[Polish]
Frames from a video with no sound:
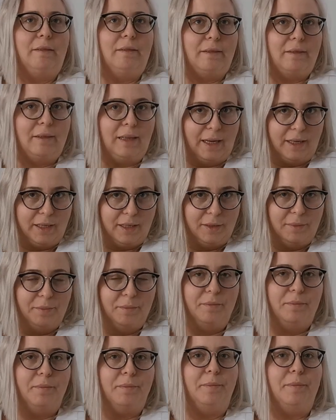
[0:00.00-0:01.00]
Tak,
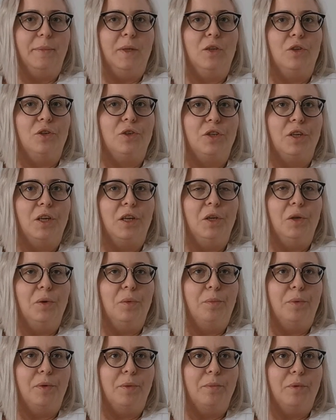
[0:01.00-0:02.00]
mm, jeżeli
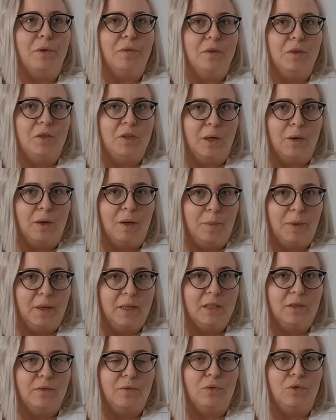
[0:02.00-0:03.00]
bym powiedziała
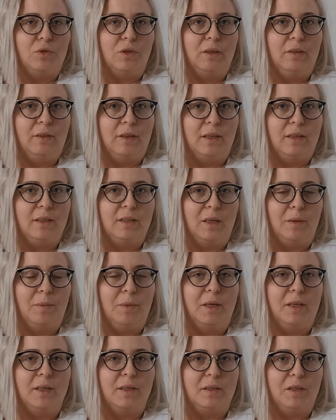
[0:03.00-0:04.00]
Państwu, że ten
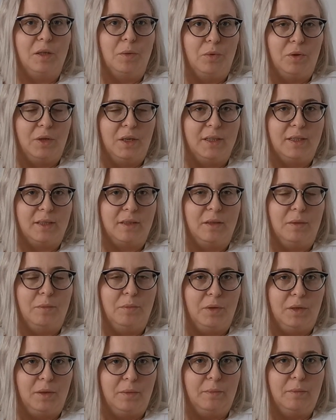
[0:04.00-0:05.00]
zabieg jest niebolesny,
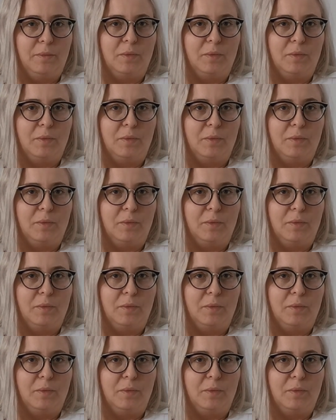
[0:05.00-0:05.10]
bym